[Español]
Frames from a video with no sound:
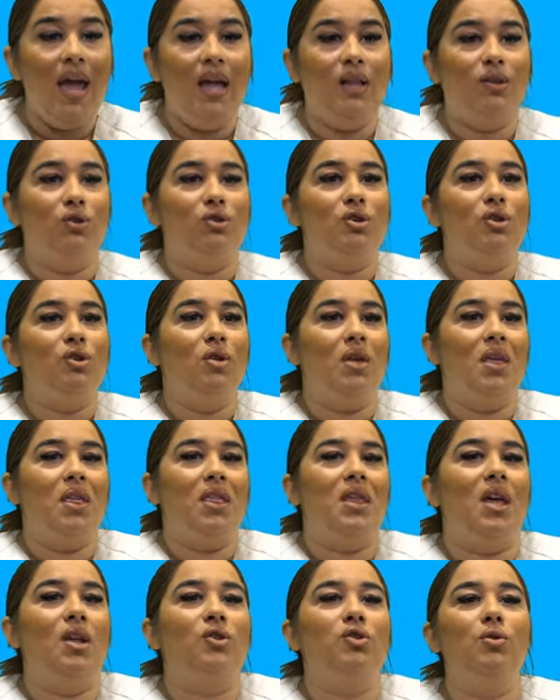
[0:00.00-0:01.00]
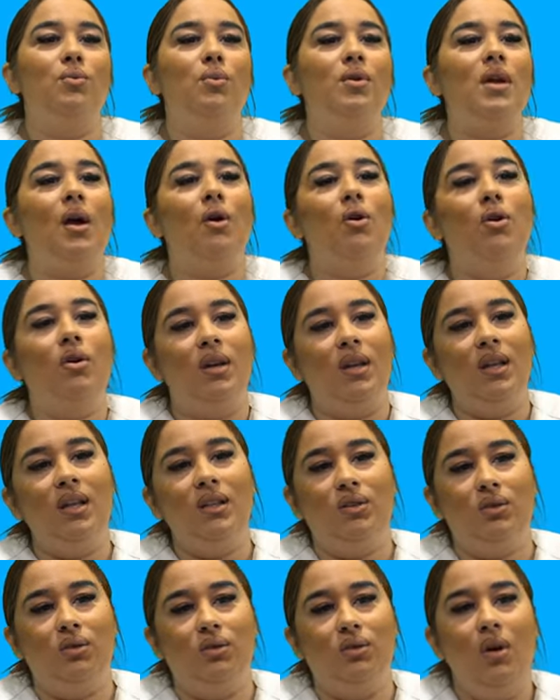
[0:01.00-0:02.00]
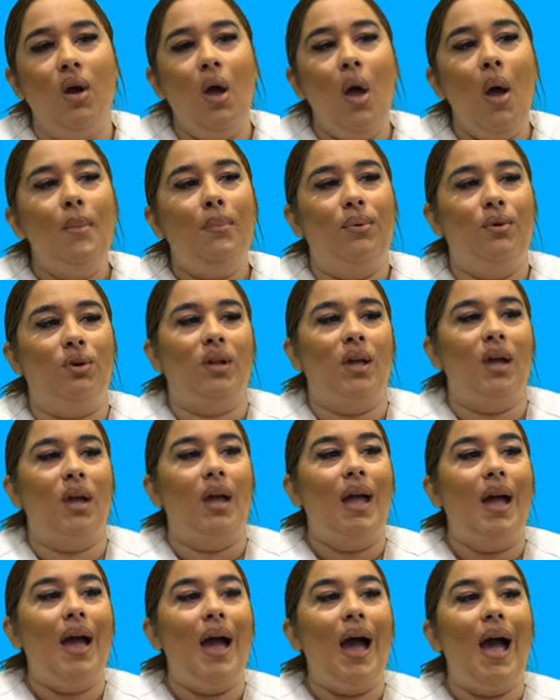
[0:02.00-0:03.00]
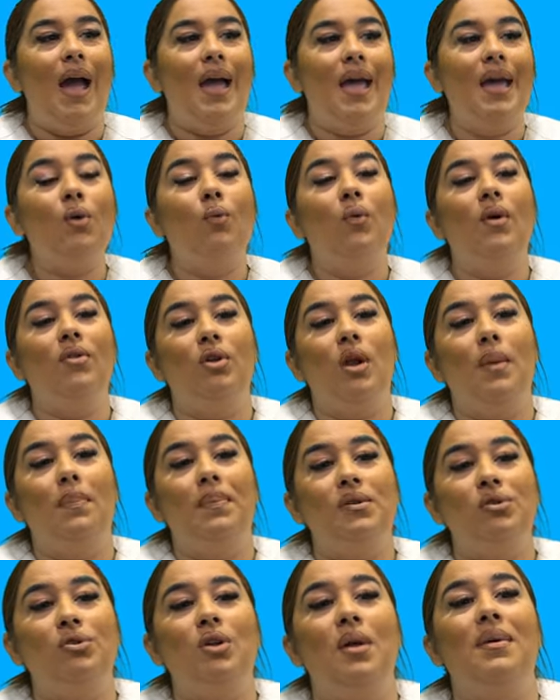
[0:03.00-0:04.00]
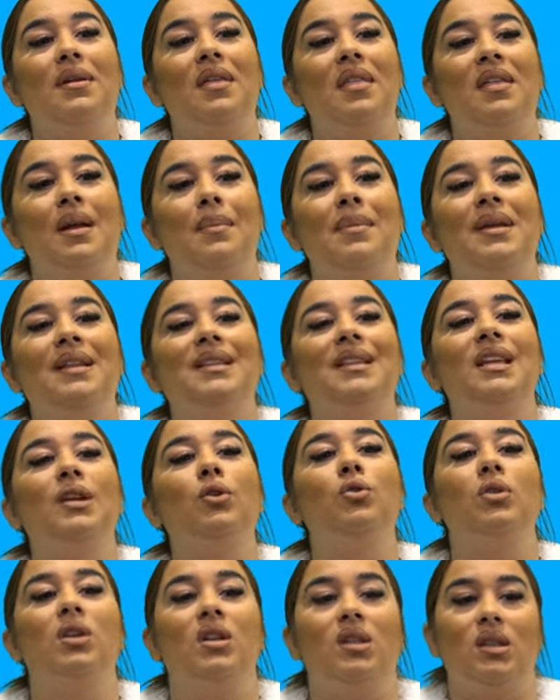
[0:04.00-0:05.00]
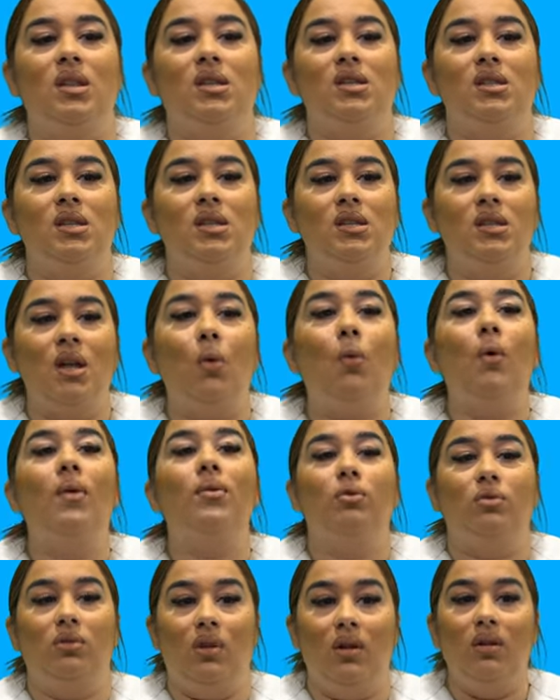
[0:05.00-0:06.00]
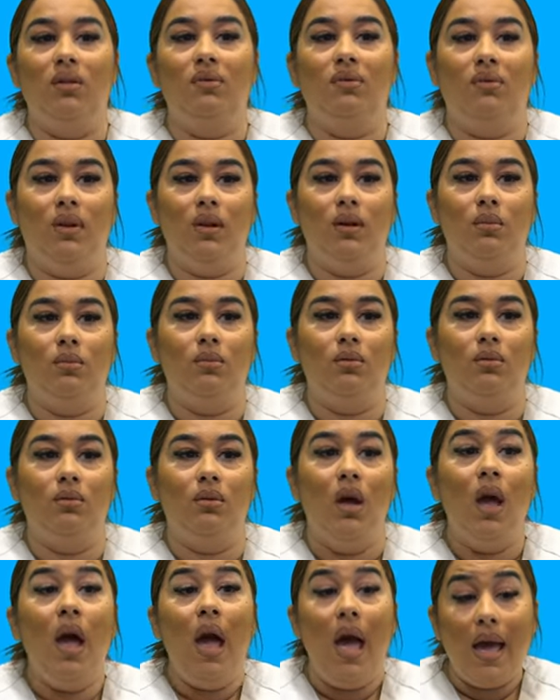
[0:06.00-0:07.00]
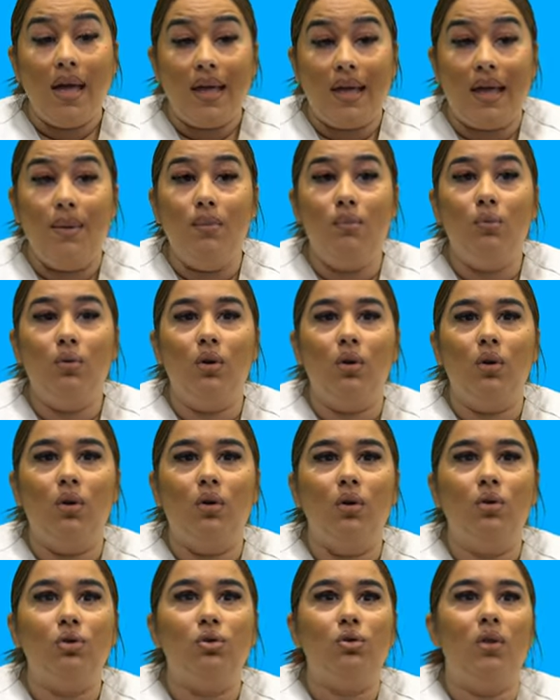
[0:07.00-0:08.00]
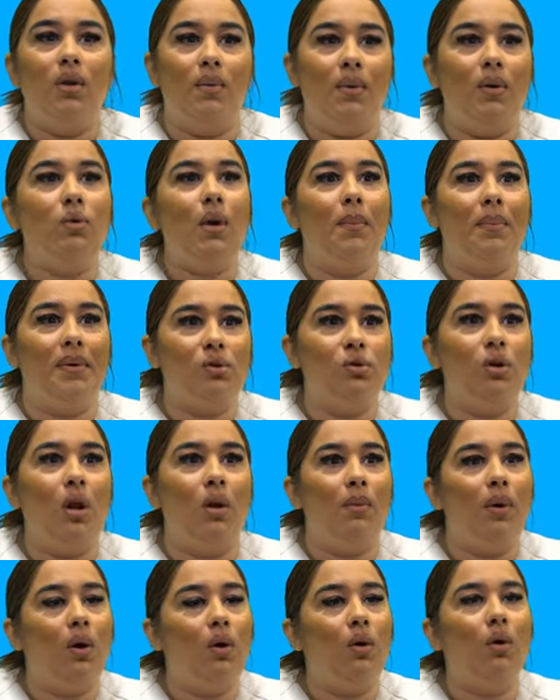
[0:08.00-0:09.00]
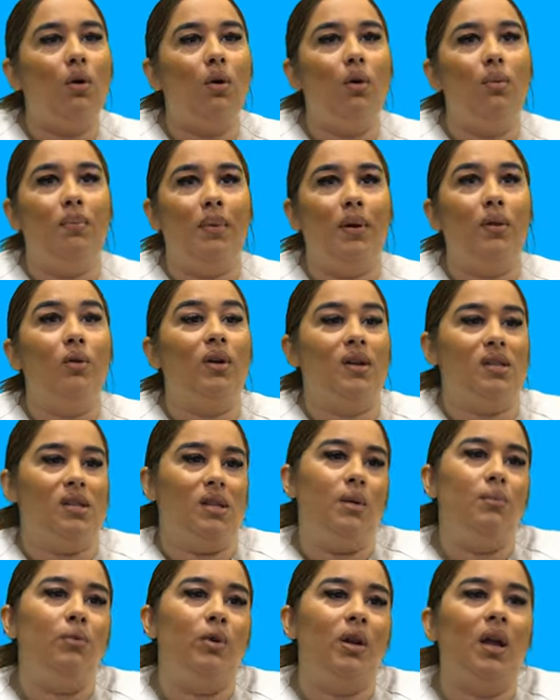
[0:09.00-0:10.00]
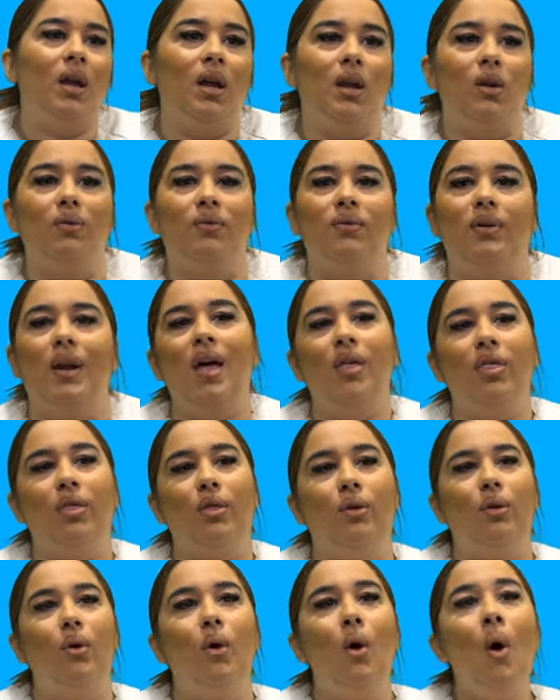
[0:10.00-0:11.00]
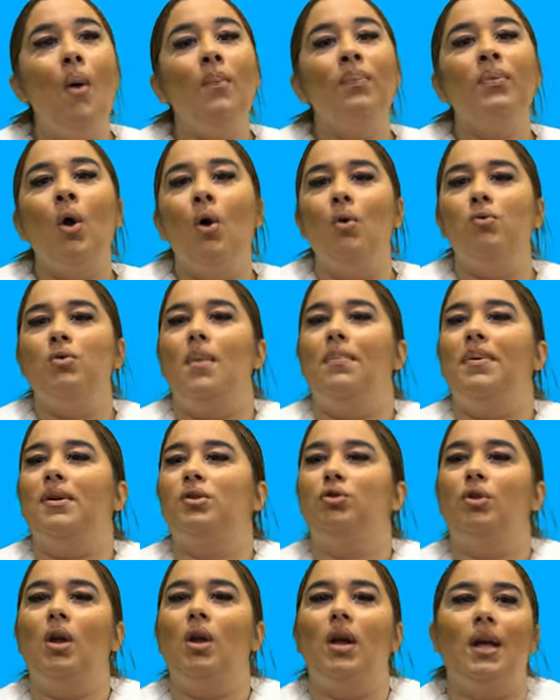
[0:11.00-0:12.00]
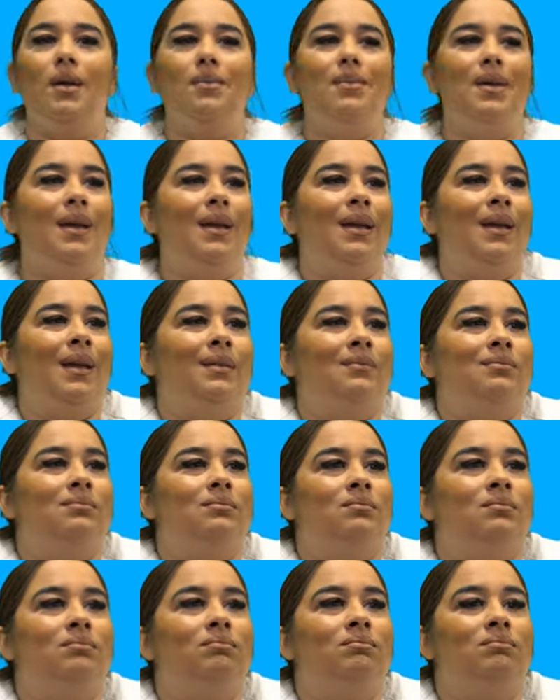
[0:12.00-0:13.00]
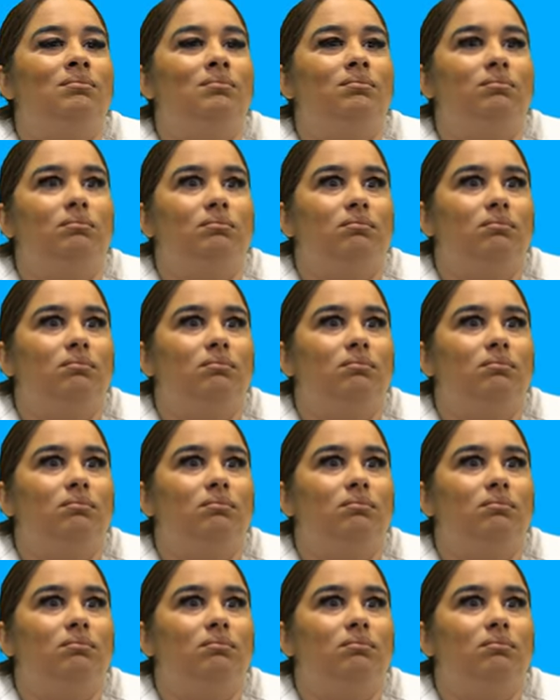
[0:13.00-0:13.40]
Entonces yo decía, yo voy a coger esto porque es cuando las personas verdaderamente nos necesitan, cuando están enfermos. Que es muy doloroso de ver una persona, a lo mejor con perdón, que se te mueren en los brazos, o una persona que viene mm,